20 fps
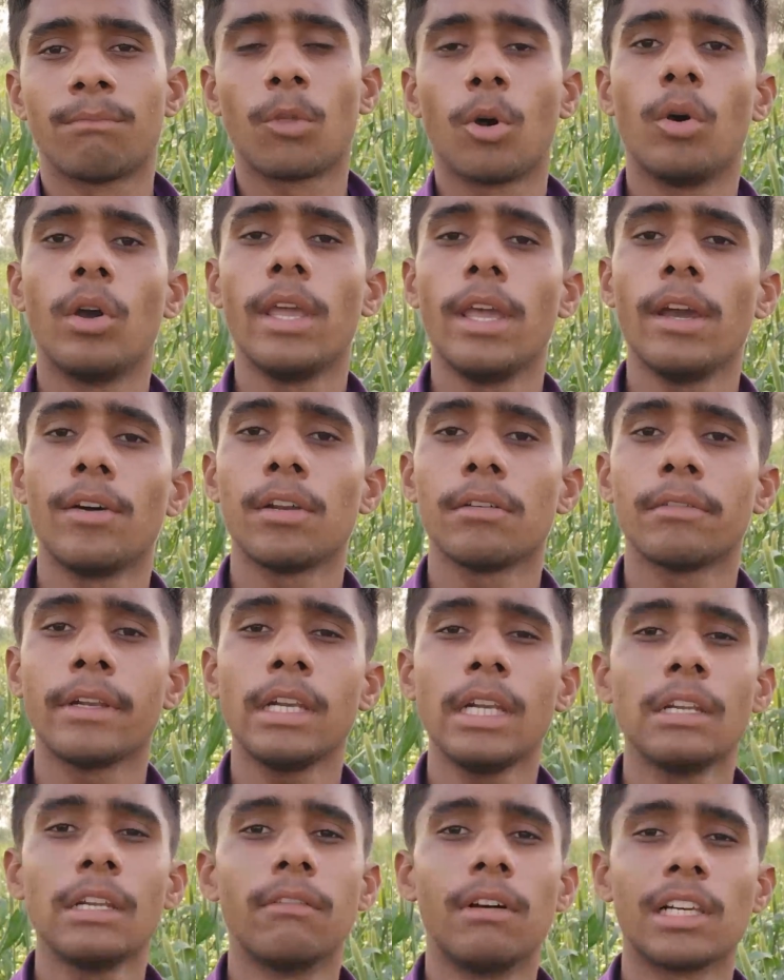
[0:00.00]
तो हे
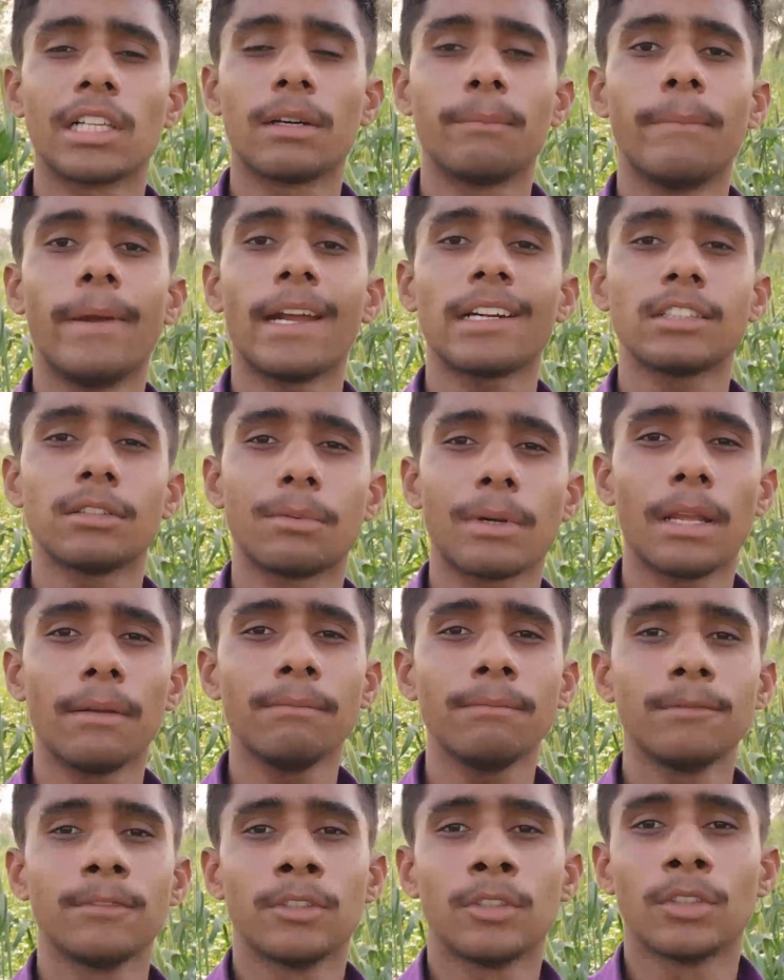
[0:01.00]
इवन वेलकम बैक टू
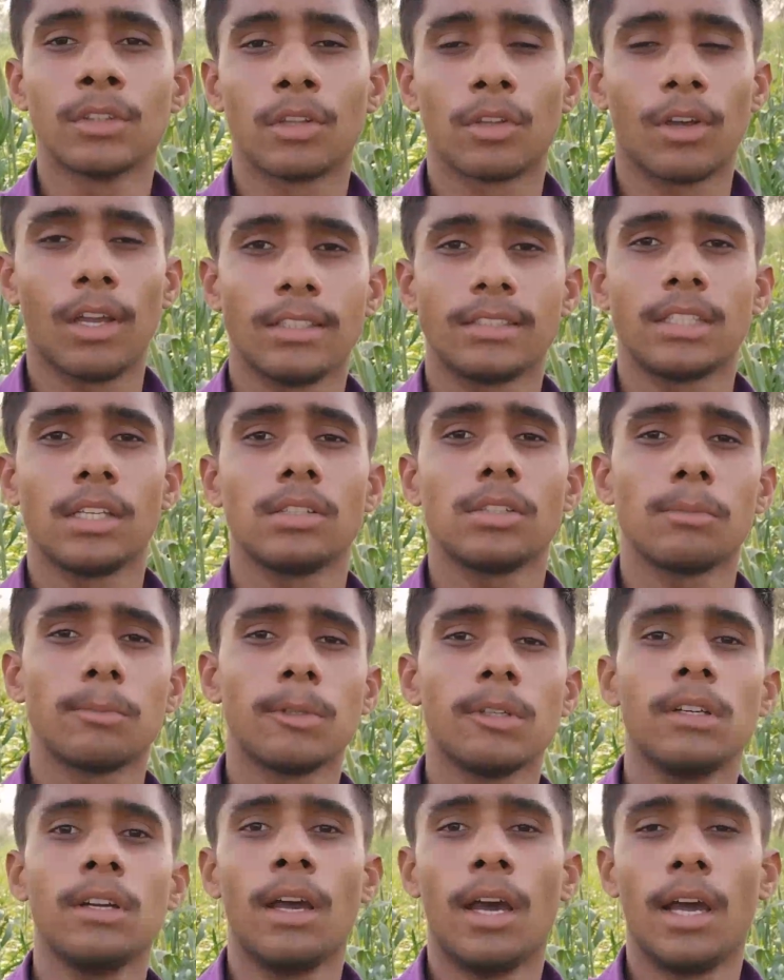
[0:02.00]
प्राइम तो गाइस कैसे आप
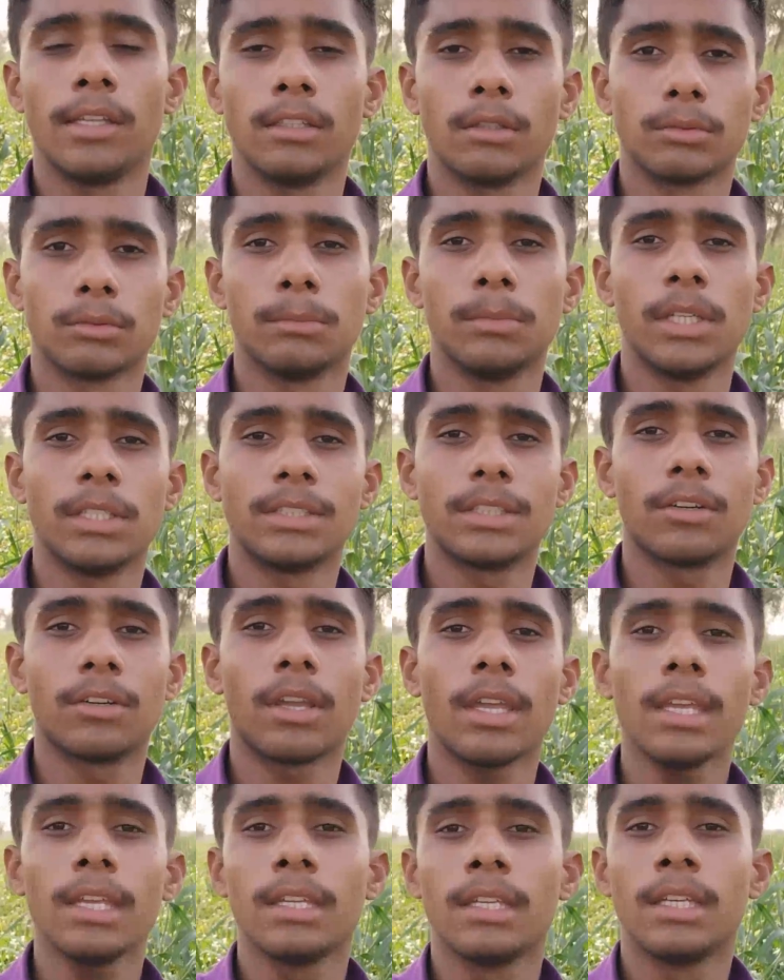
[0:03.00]
लोग आइए आप सभी अच्छे
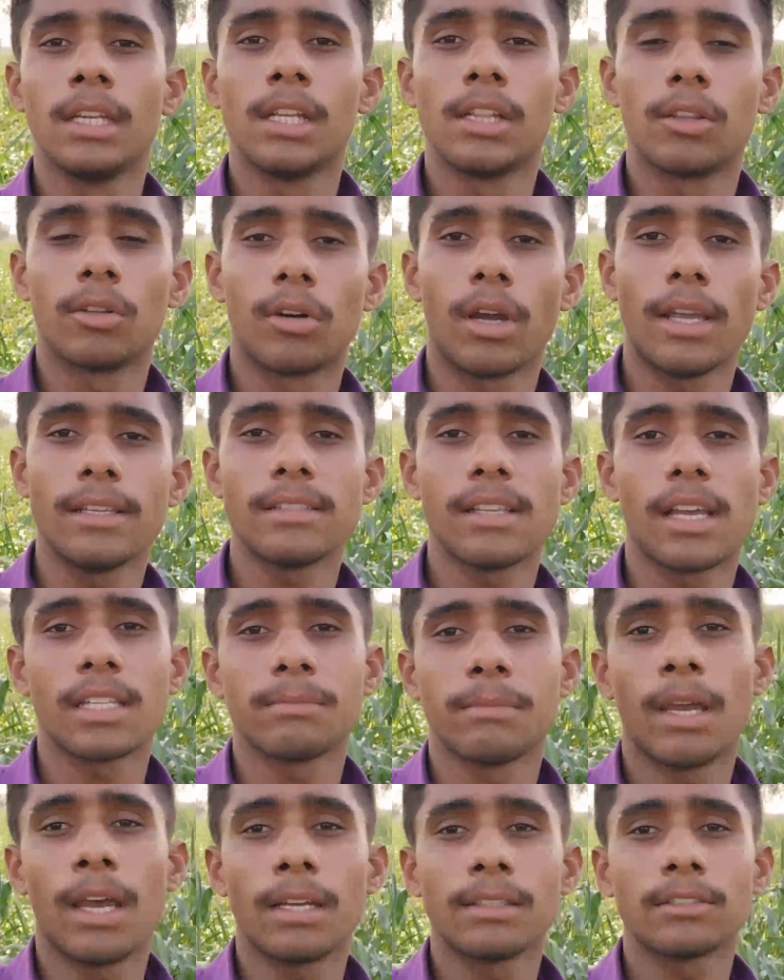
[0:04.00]
होंगे तो गाइस
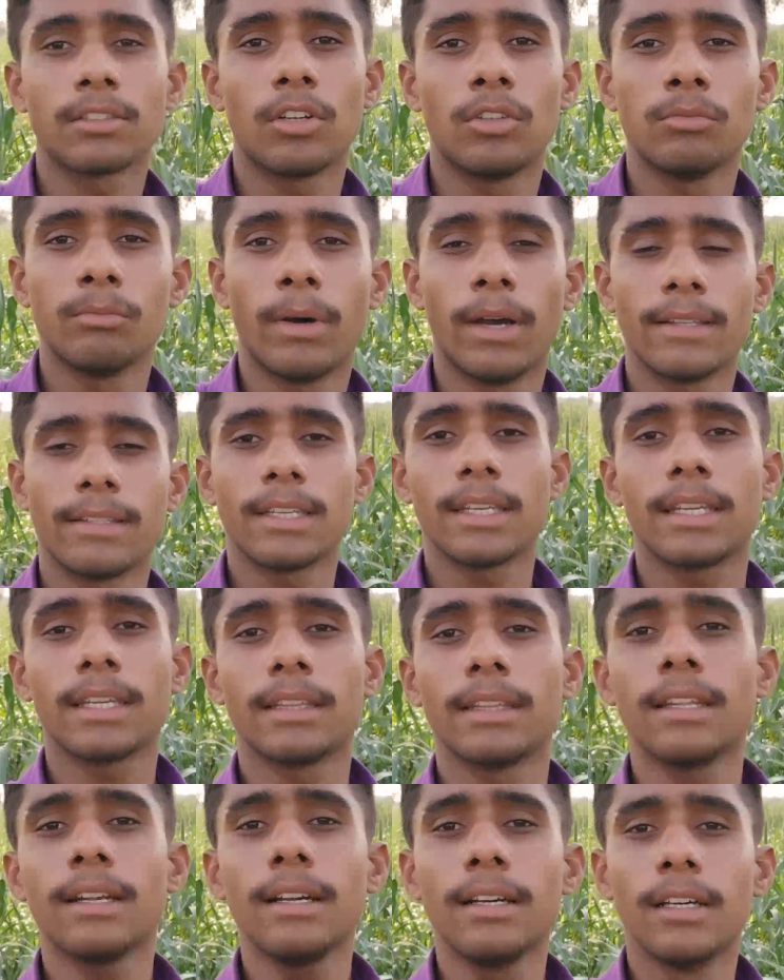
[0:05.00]
आज मैं आज का हूँ बाजरी के
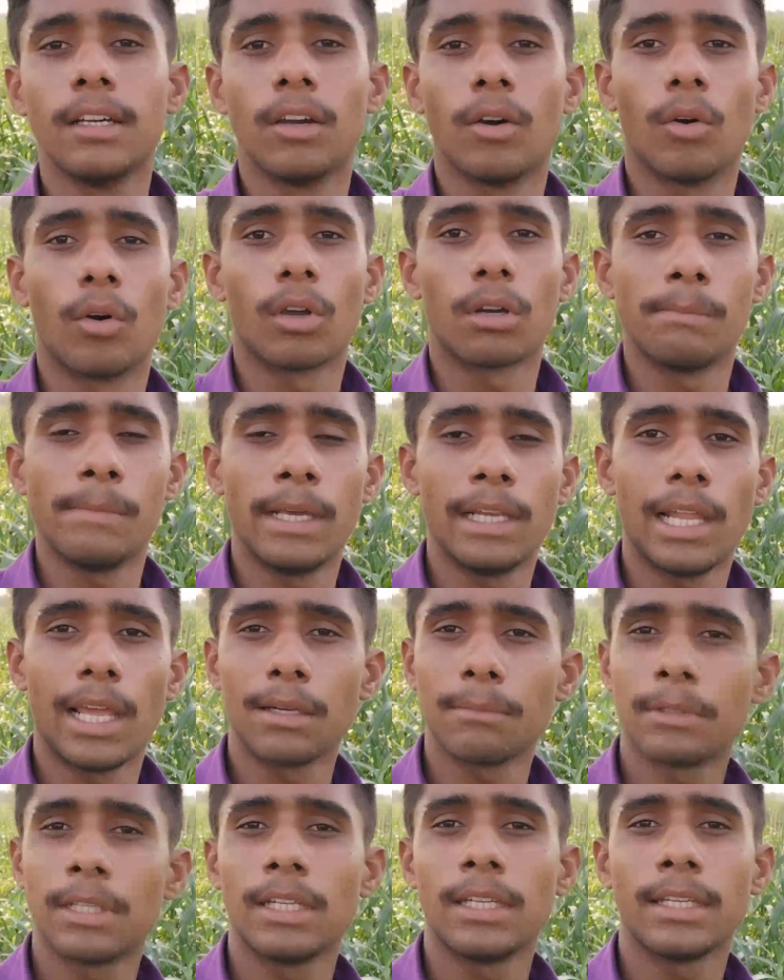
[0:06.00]
अंदर और मैं
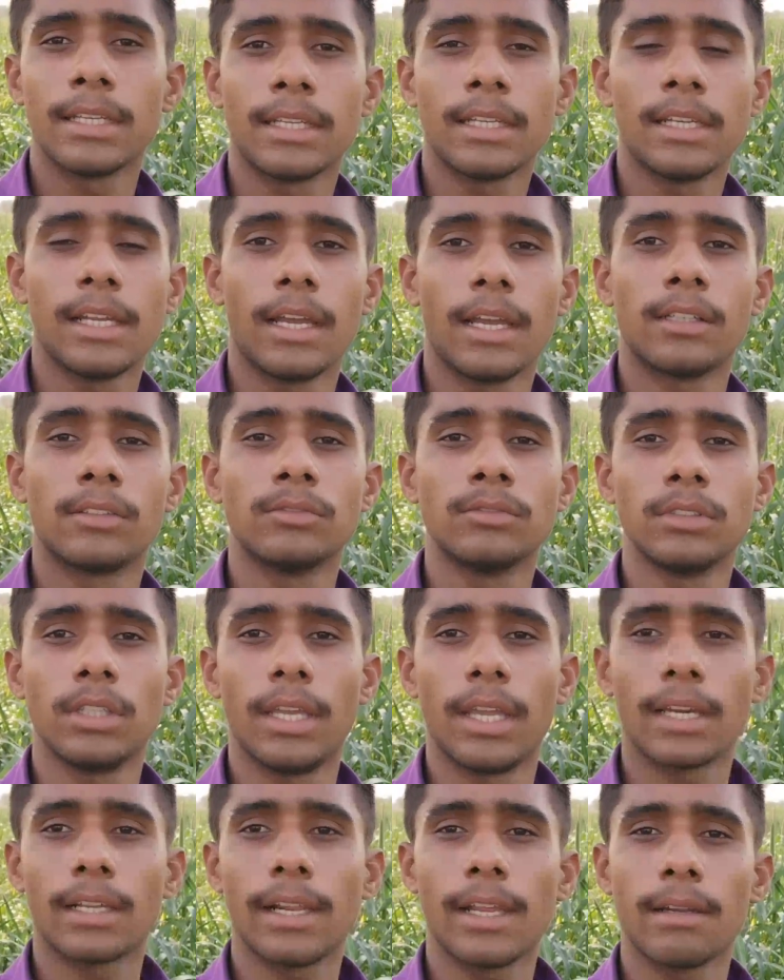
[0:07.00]
लाइन बदलने के लिए आया हूँ
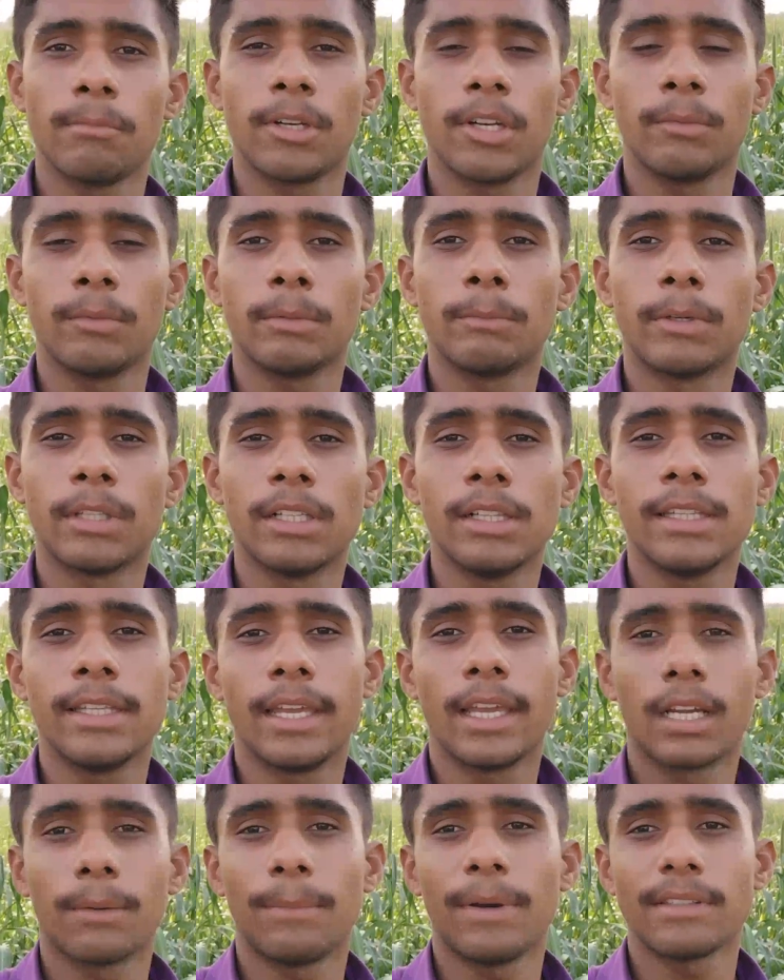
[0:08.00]
एक लाइन मैंने अभी तो बदल दी
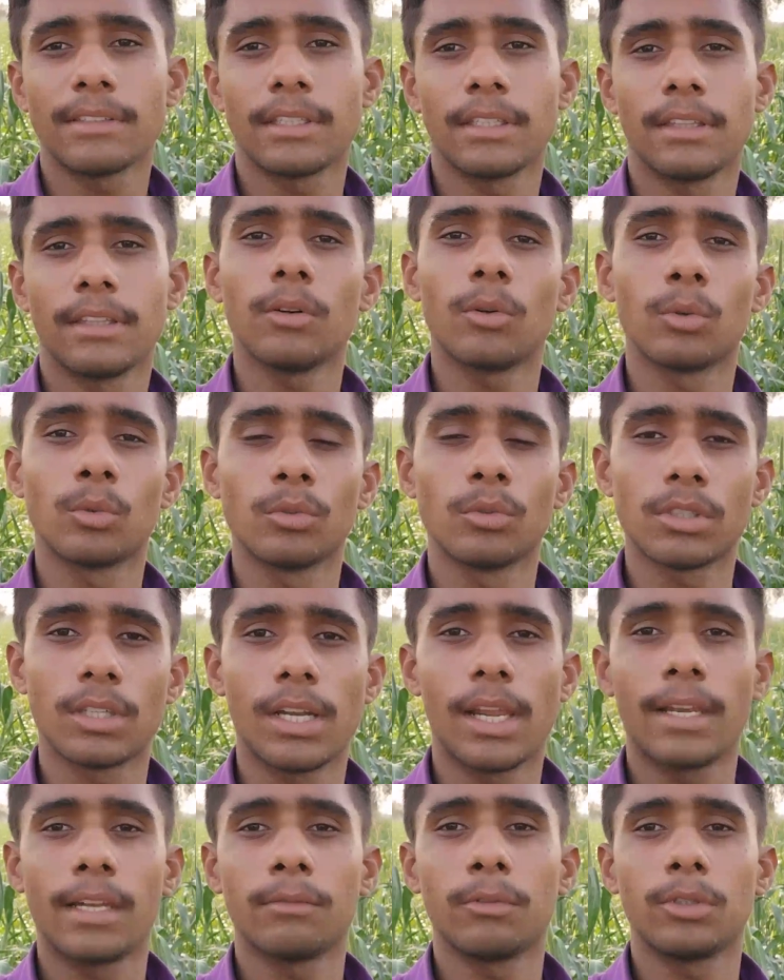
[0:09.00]
है कपास के अंदर और दूसरी
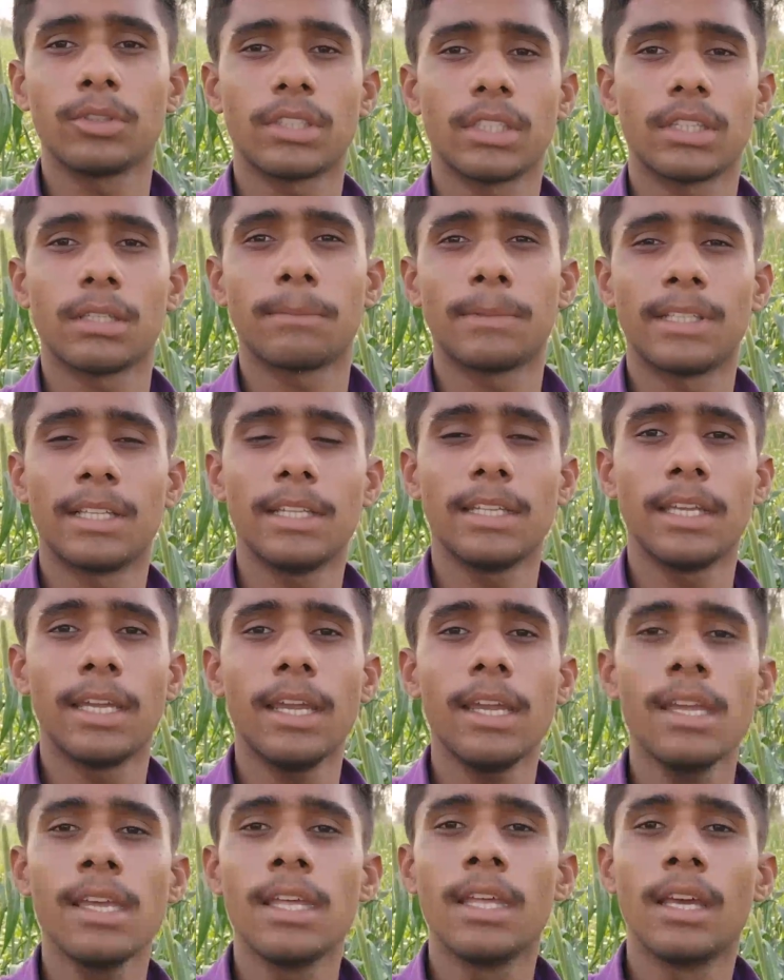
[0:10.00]
लाइन है वो इसके अंदर बदलनी
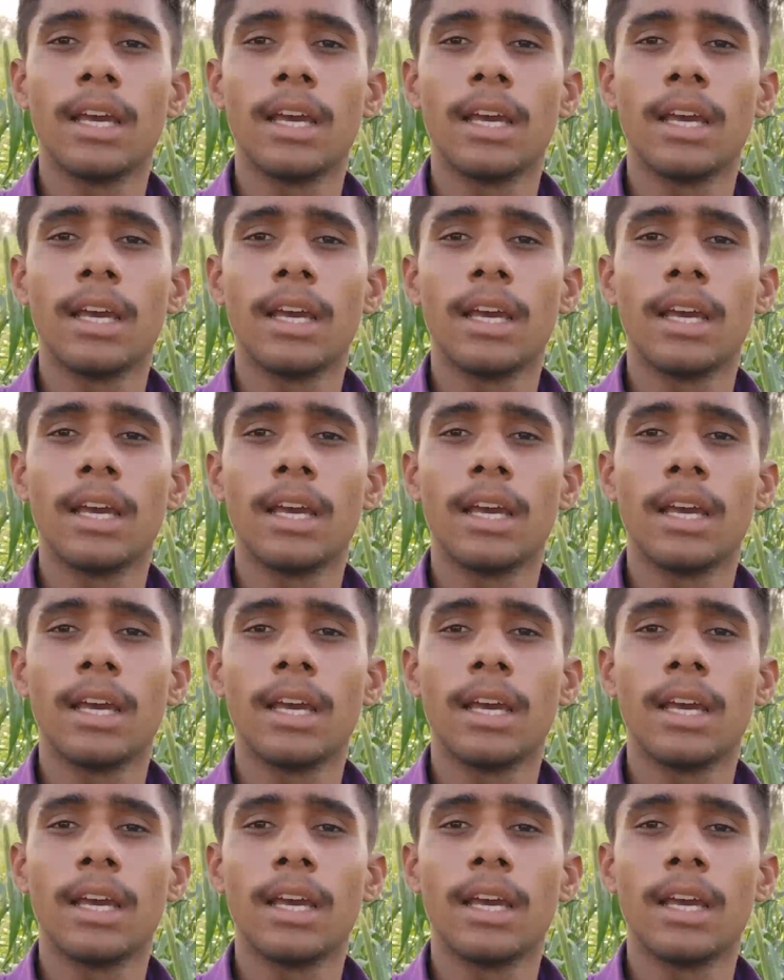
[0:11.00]
है